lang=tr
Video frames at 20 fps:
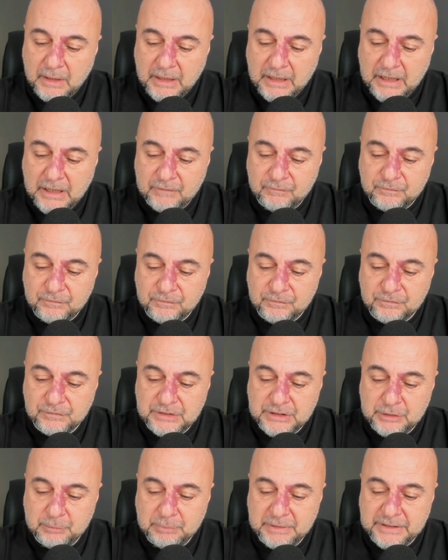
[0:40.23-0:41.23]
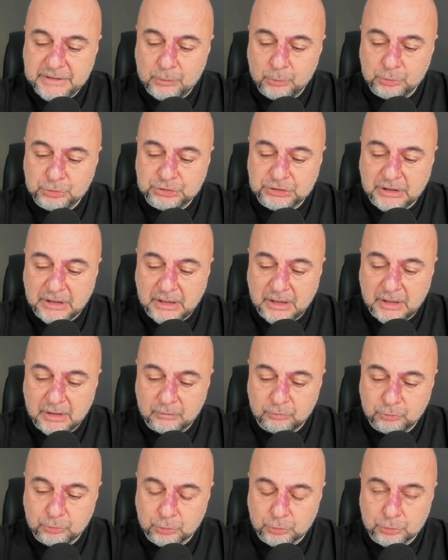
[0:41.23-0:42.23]
F-22 uçağı
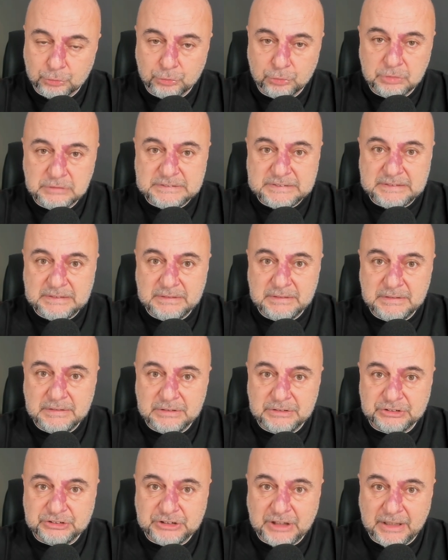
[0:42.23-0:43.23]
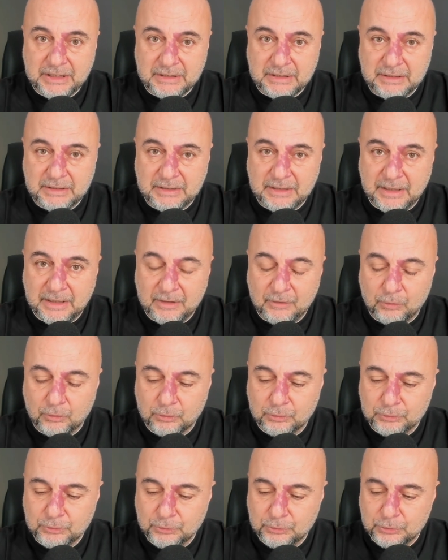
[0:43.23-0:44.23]
vurdu. Silindir şeklinde
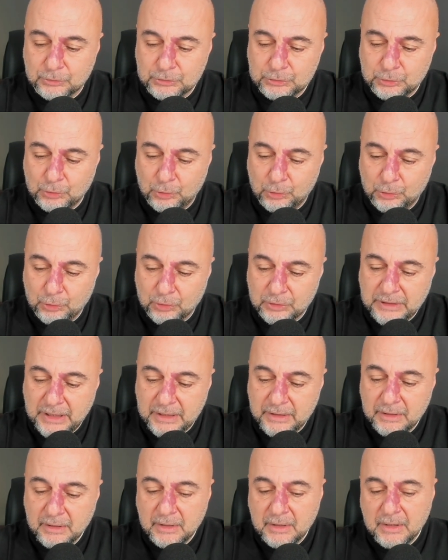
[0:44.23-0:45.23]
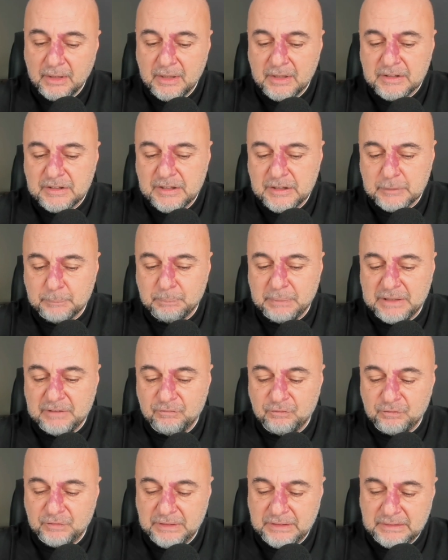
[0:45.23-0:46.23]
olduğunu söylüyorlar. 40 bin
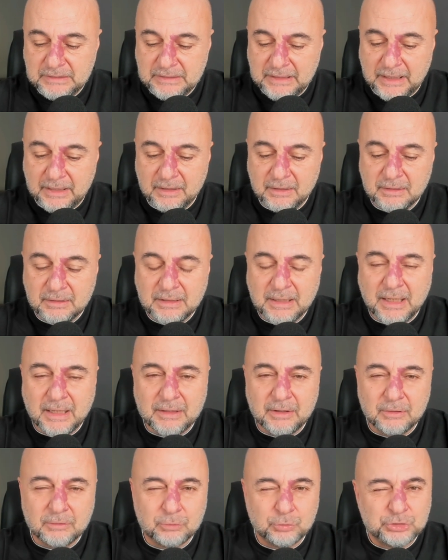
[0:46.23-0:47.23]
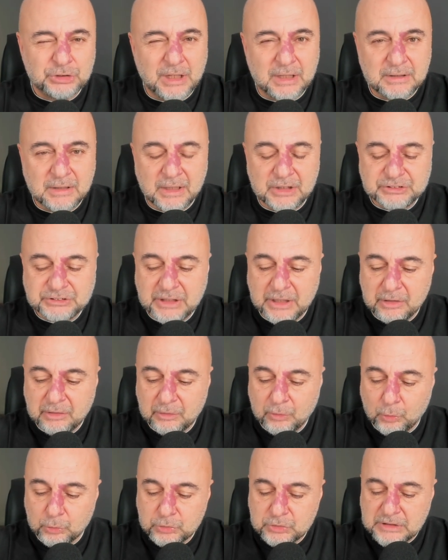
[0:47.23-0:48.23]
feet'te yani uçaklar aşağı
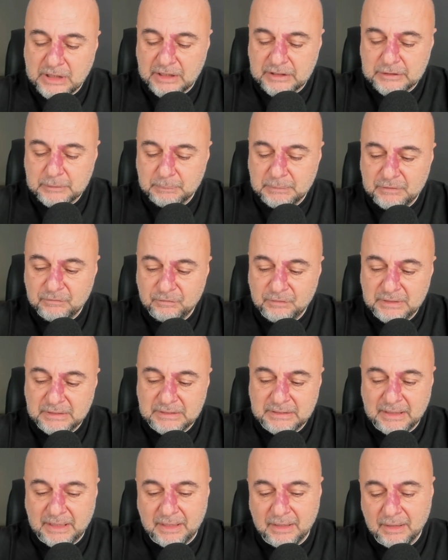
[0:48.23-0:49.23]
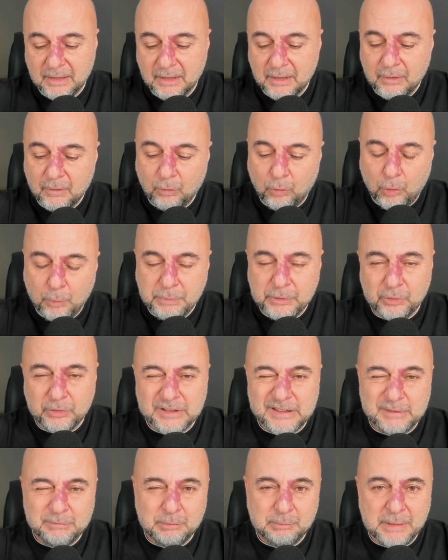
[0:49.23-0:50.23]
yukarı 36 bin feet'te
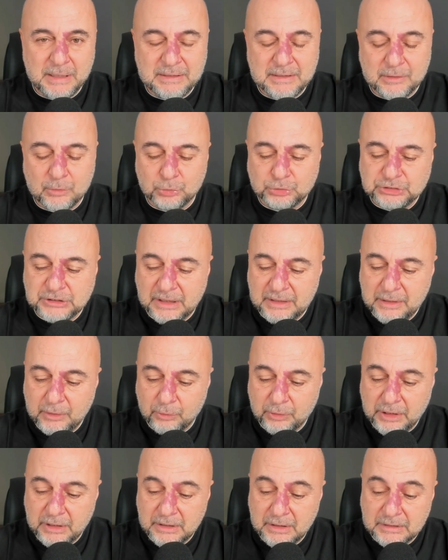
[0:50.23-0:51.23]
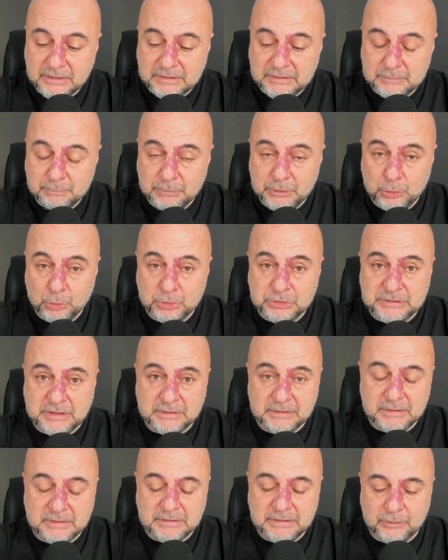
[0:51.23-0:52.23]
11-12 bin metrede uçarlar. Oraya yakın bir
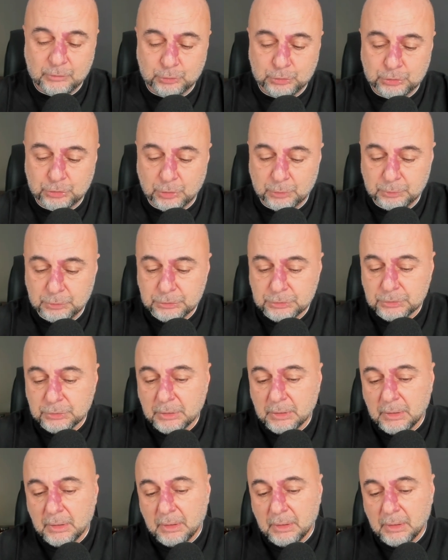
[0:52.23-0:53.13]
yükseklikte uçuyormuş.